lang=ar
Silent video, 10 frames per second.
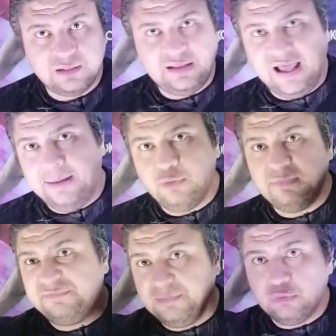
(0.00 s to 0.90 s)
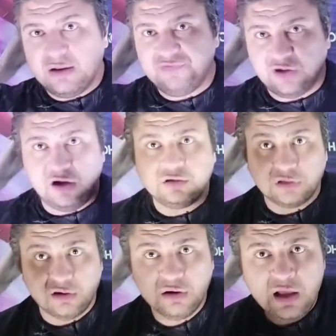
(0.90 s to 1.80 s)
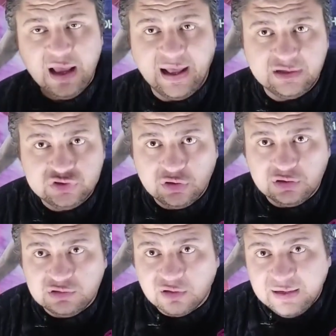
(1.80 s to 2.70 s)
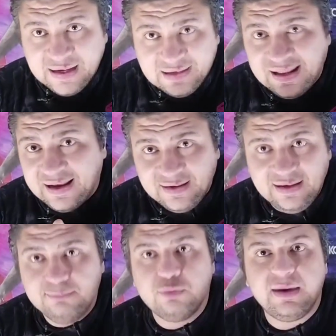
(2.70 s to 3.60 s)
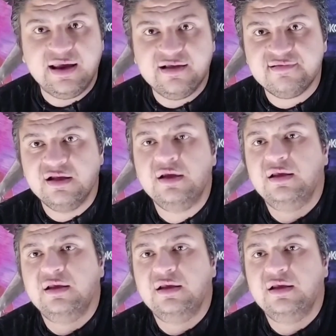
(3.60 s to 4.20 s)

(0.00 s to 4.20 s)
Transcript: تلعب ويبقى في منافسه اكتر علشان خاطر يخلق جيل مميز